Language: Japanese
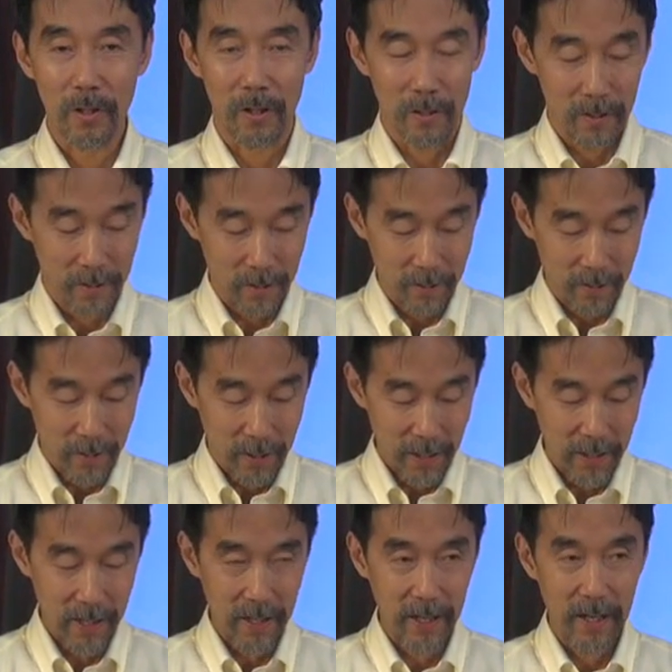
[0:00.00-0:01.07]
も、
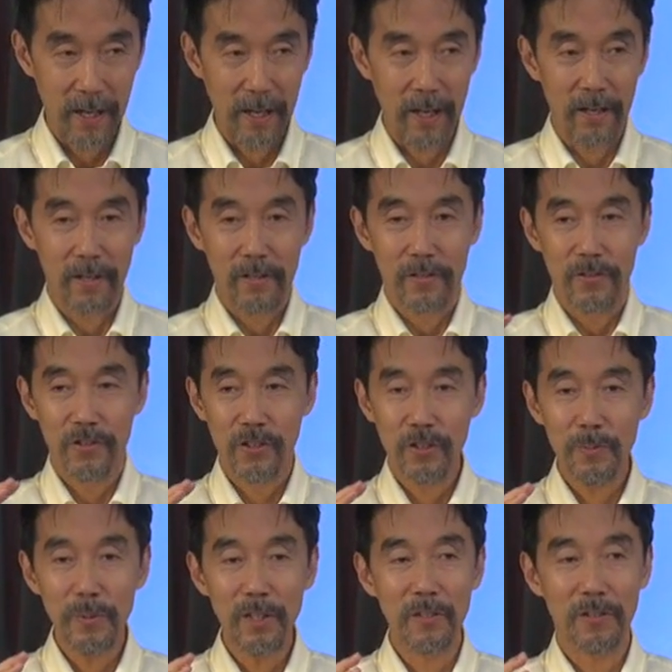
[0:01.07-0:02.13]
えー、
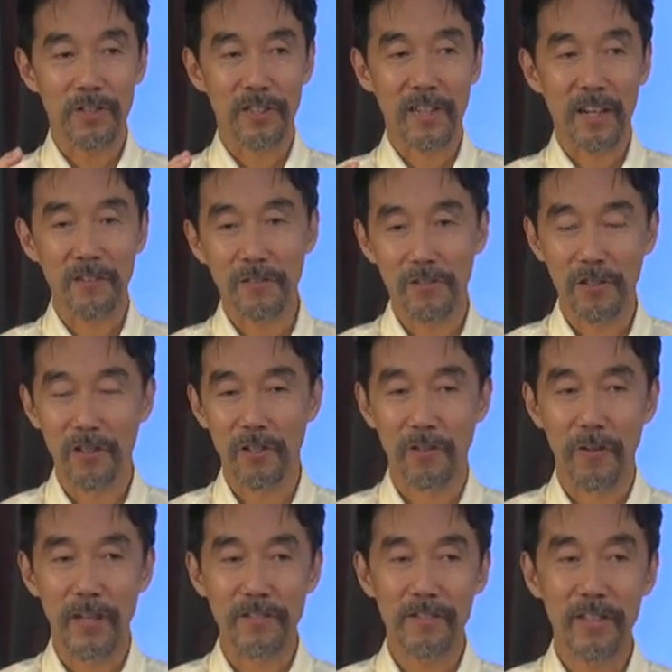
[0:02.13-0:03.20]
罪の自覚という
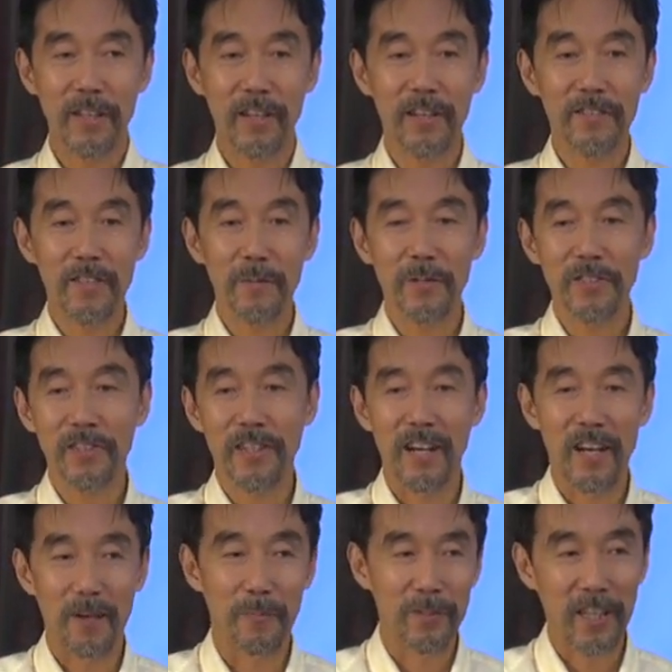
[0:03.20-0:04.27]
のは精霊様し
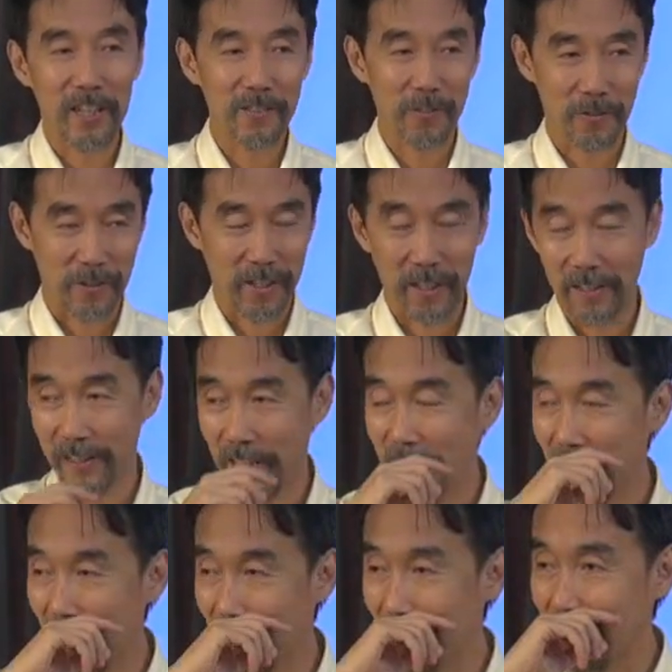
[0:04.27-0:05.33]
かもたらすことが
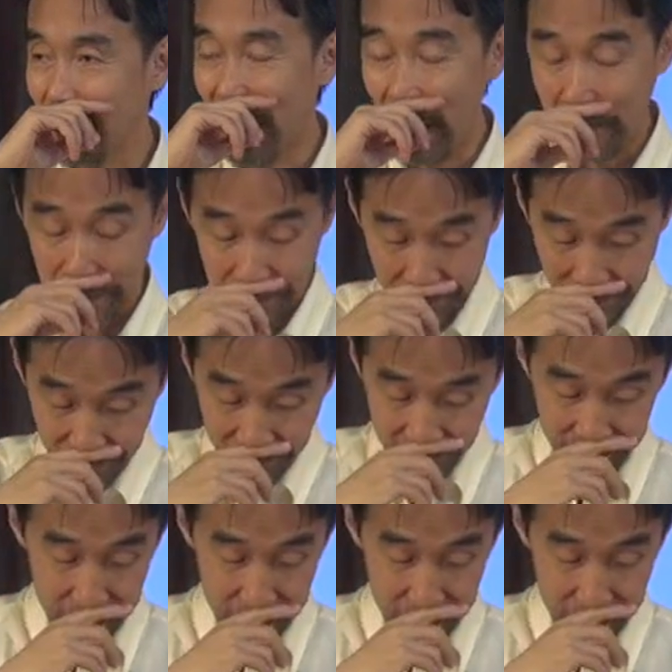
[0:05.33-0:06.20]
できないんですね、